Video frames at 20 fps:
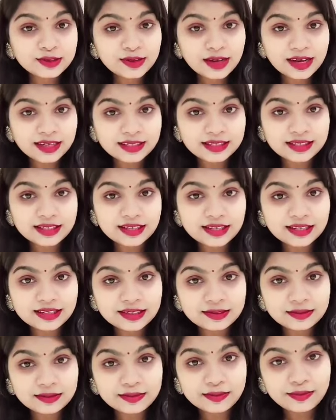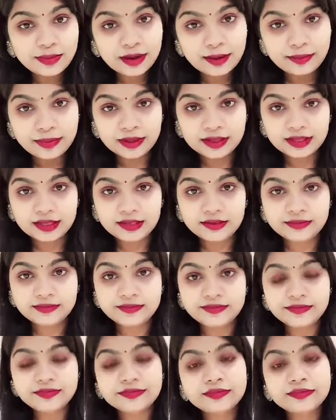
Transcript: गुरु घासीदास बाबा की